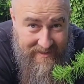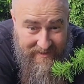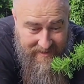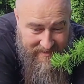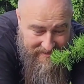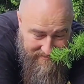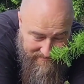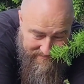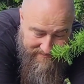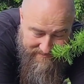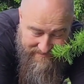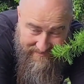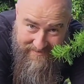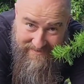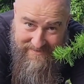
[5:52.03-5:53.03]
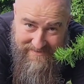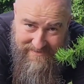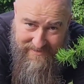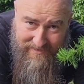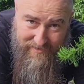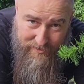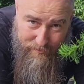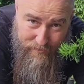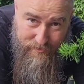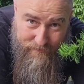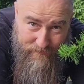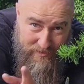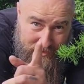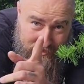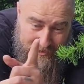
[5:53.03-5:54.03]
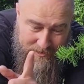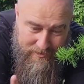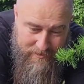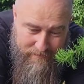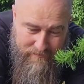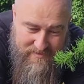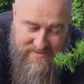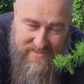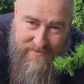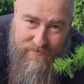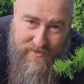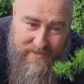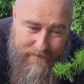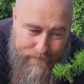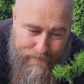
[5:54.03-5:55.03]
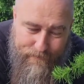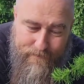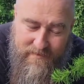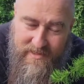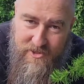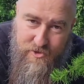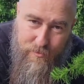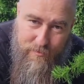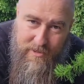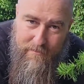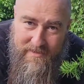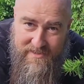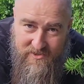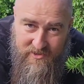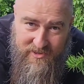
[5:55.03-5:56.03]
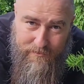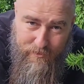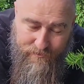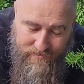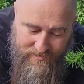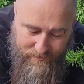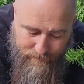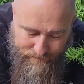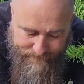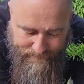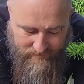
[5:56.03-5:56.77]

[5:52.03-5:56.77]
Hey! Encore moi. Petite affaire que j'ai oublié de mentionner dans mon vidéo.